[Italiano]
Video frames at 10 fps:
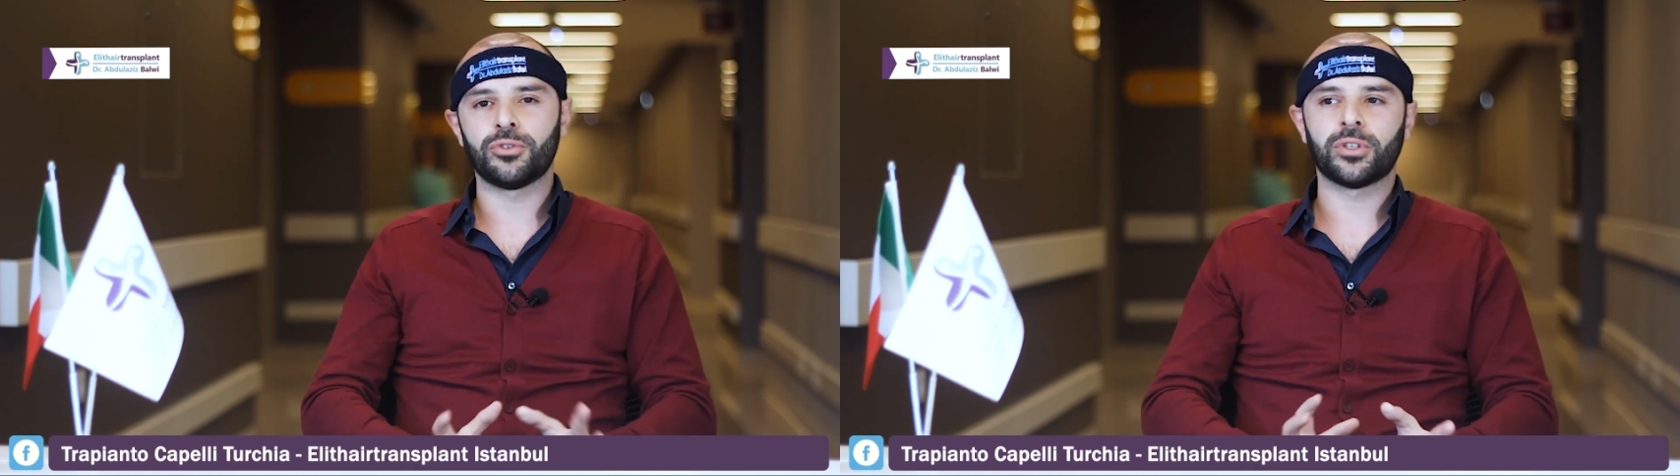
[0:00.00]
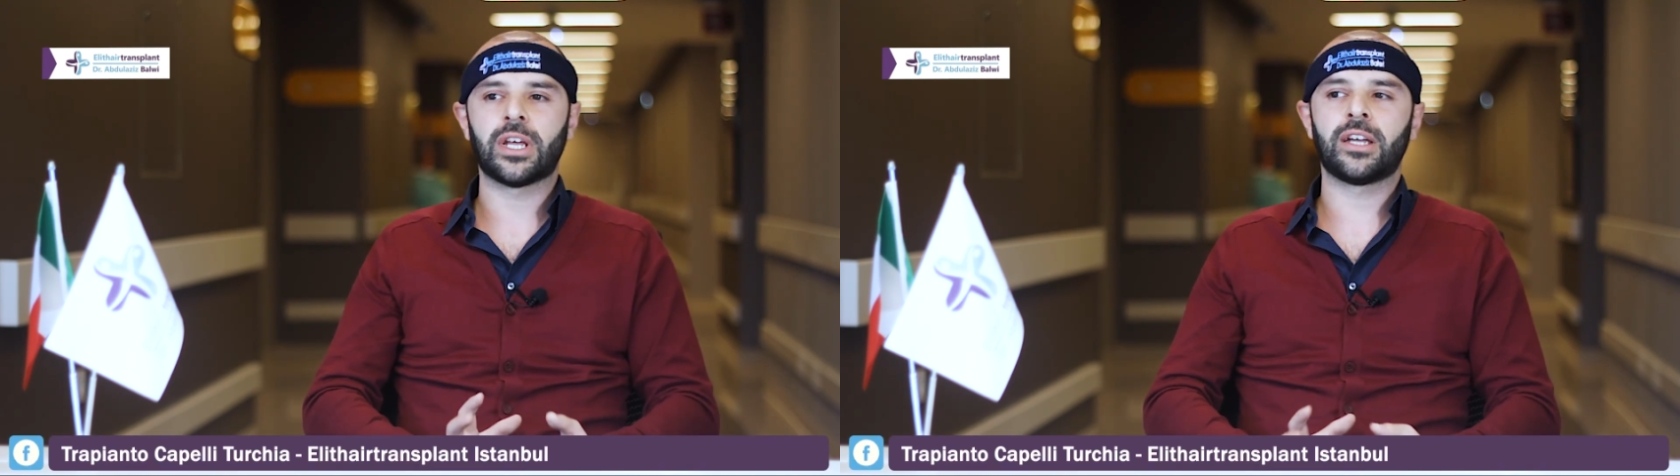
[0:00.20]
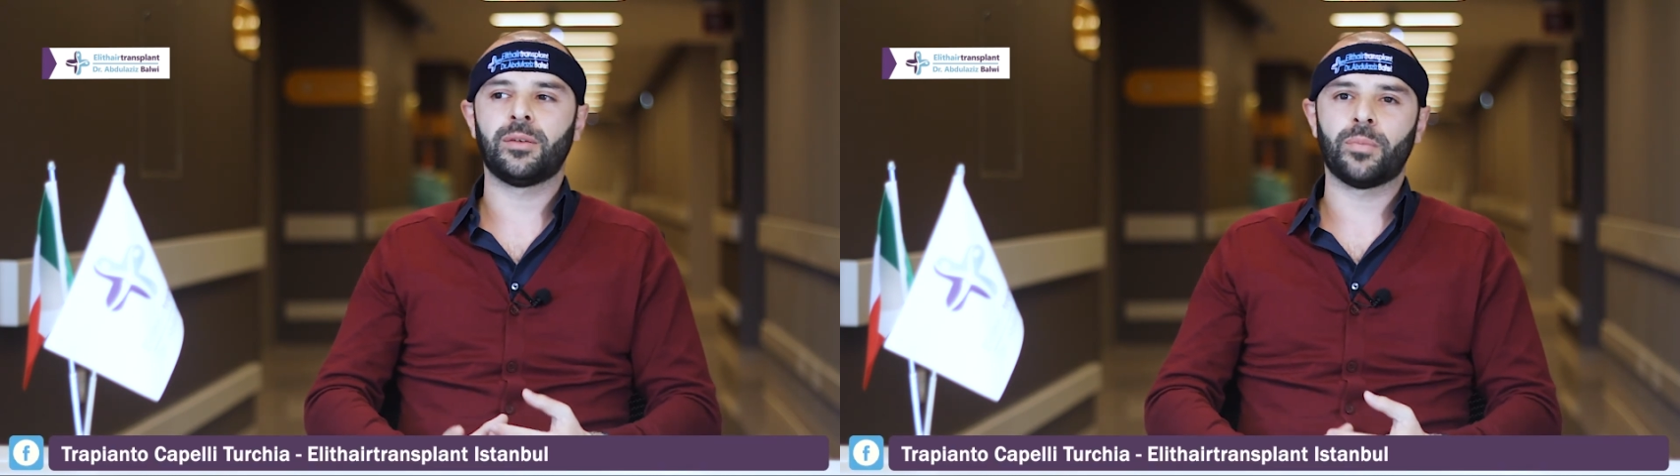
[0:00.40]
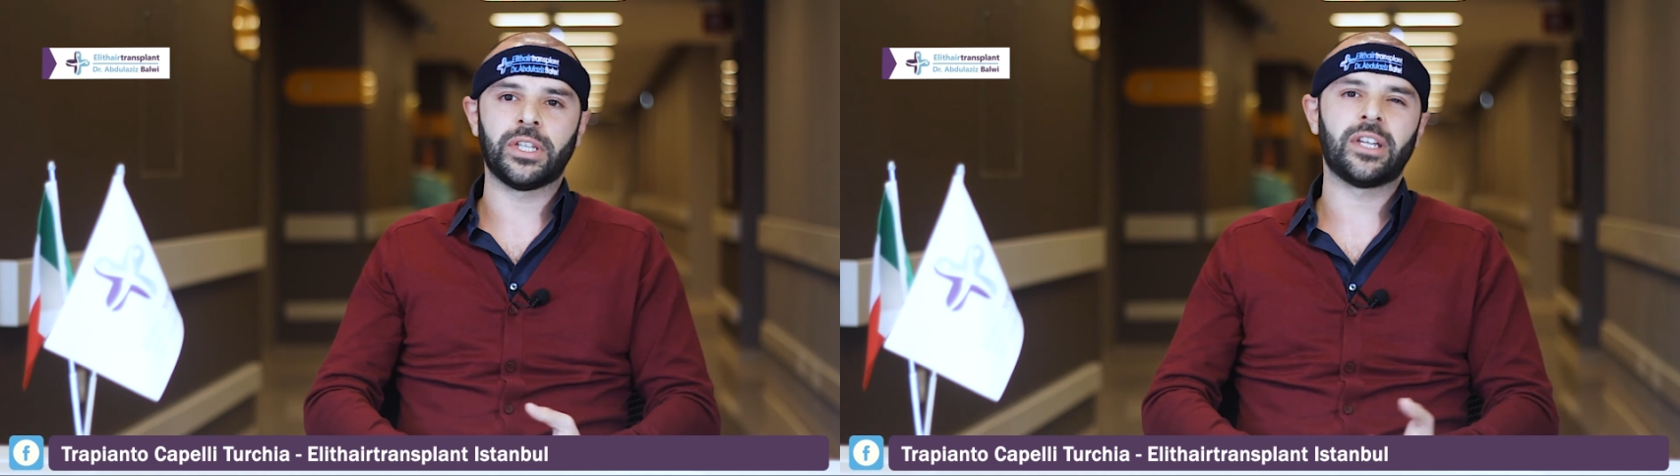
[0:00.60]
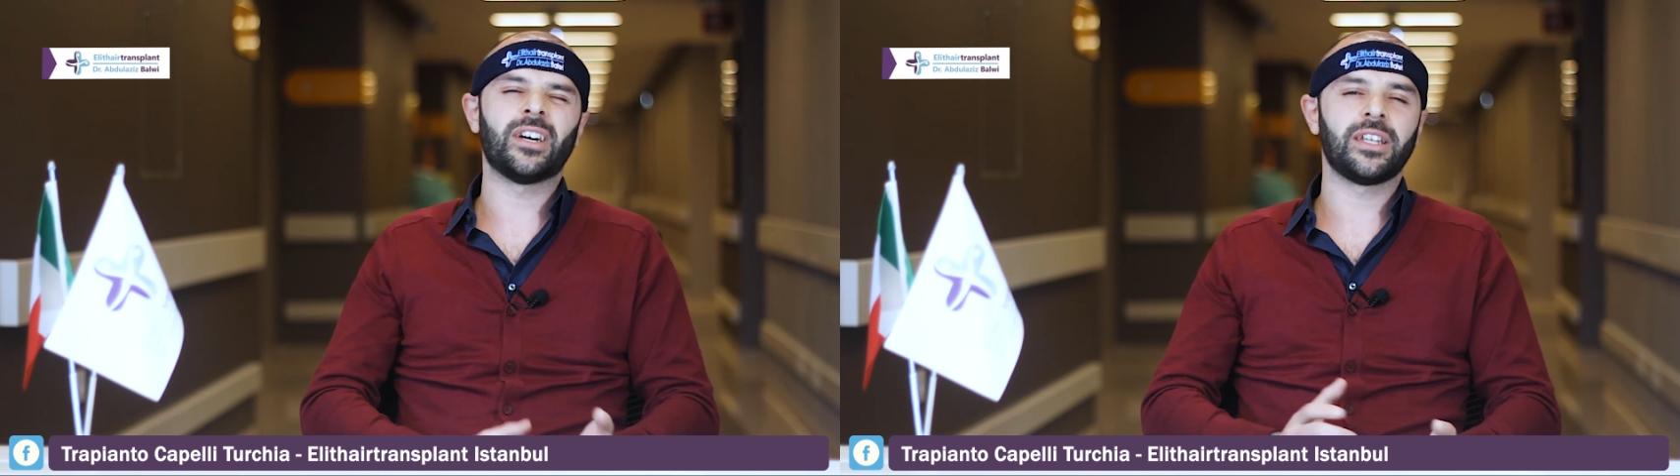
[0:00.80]
giornate in
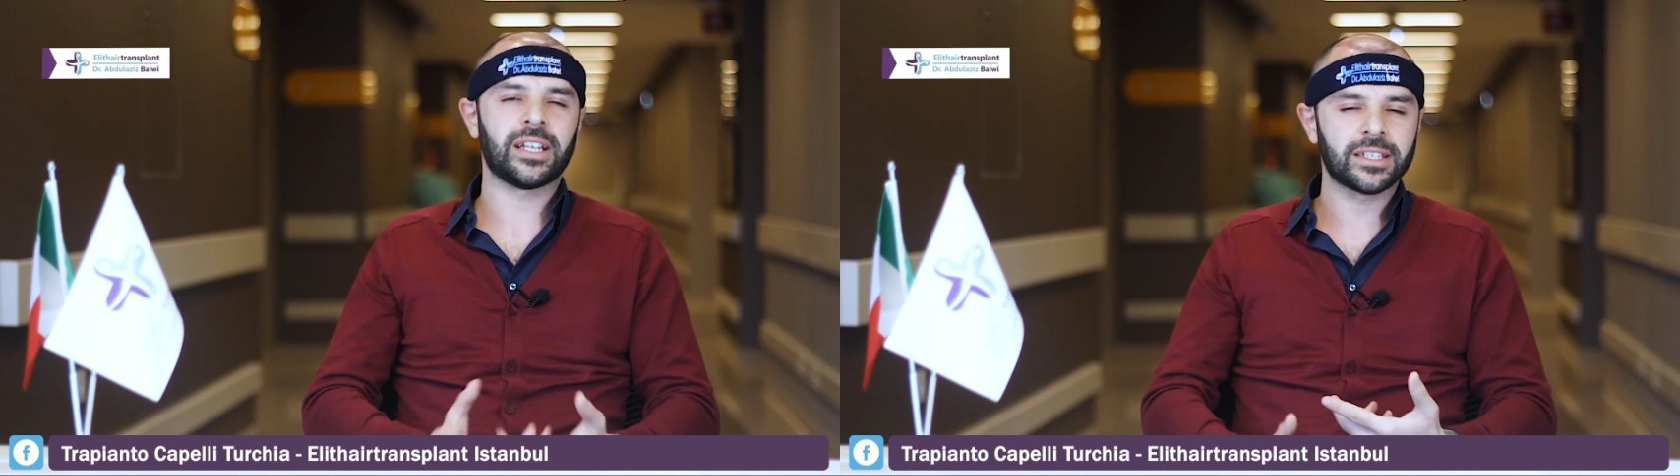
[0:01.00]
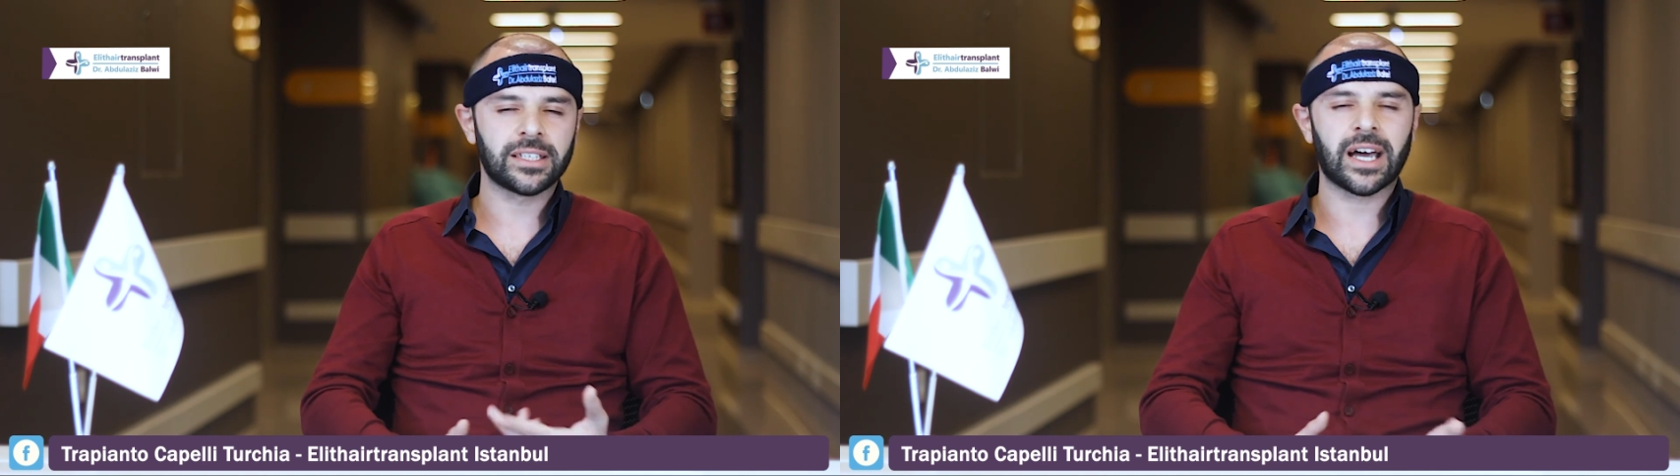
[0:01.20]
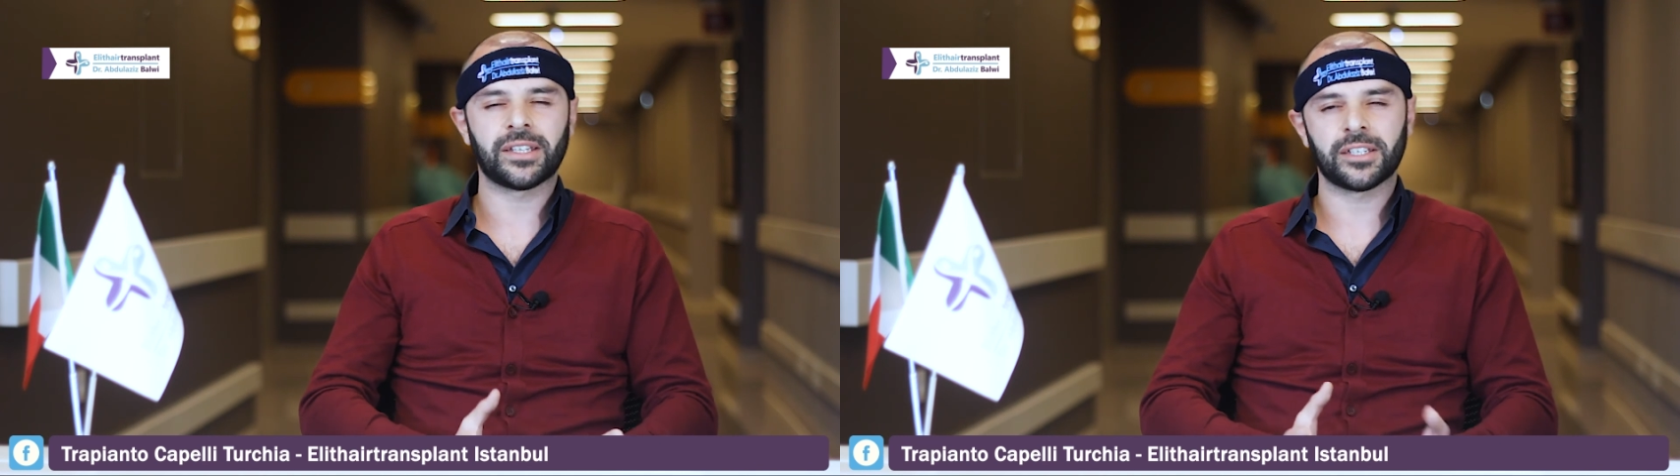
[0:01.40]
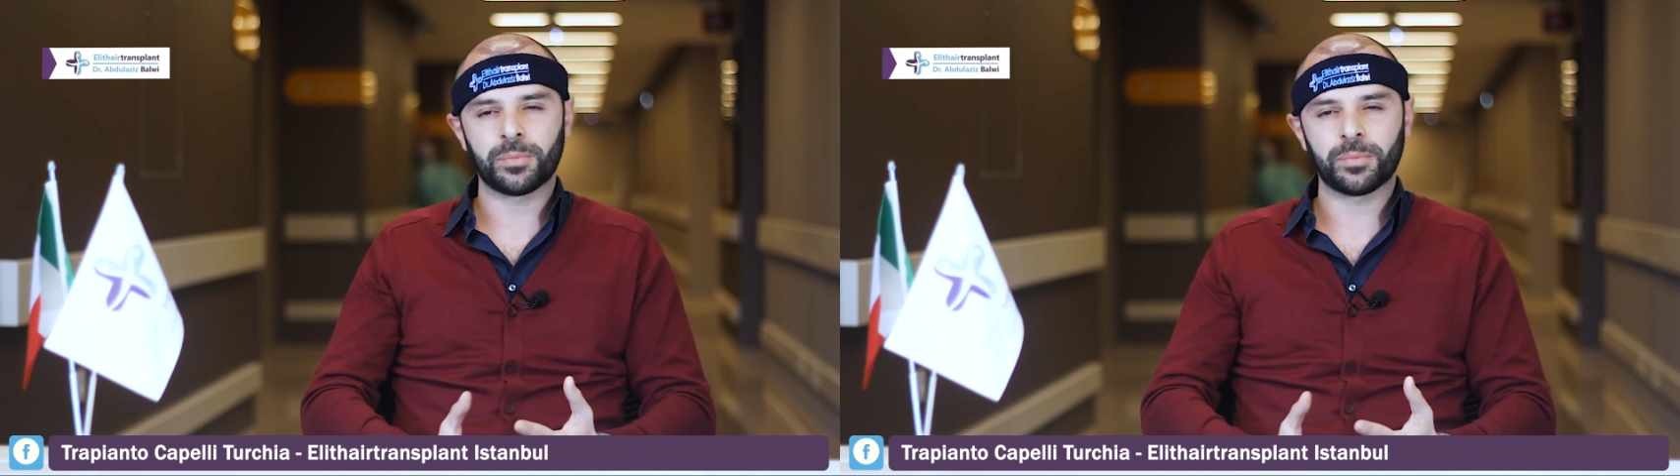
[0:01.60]
maniera rilassata,